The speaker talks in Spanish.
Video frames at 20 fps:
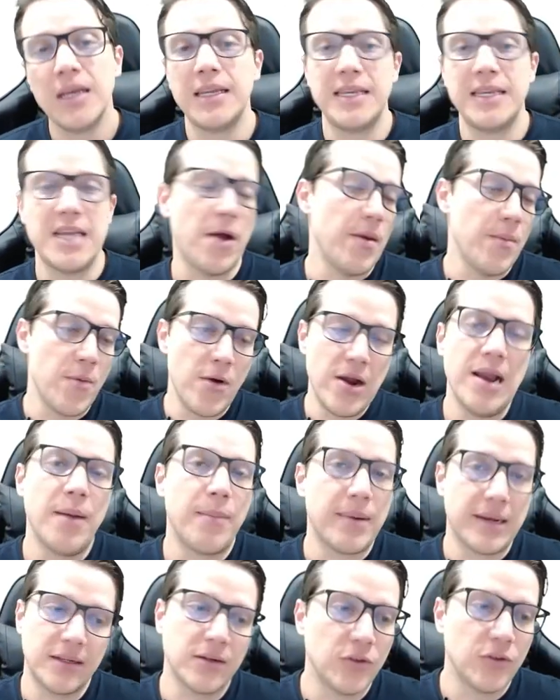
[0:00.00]
Ya vimos en
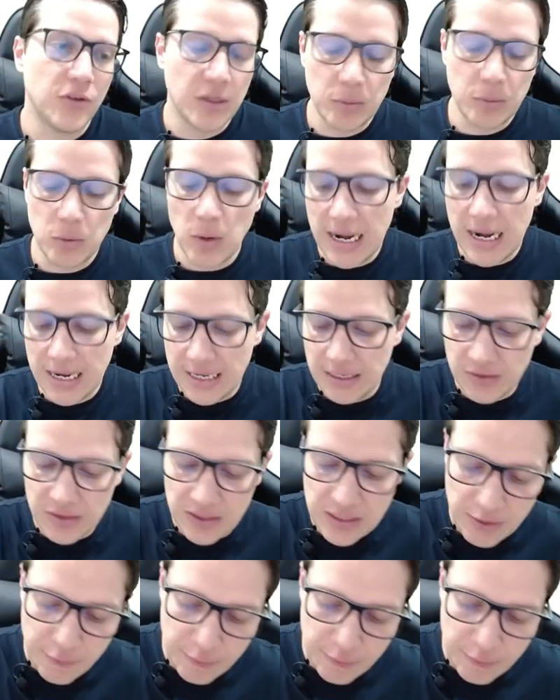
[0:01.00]
la parte conceptual que sí,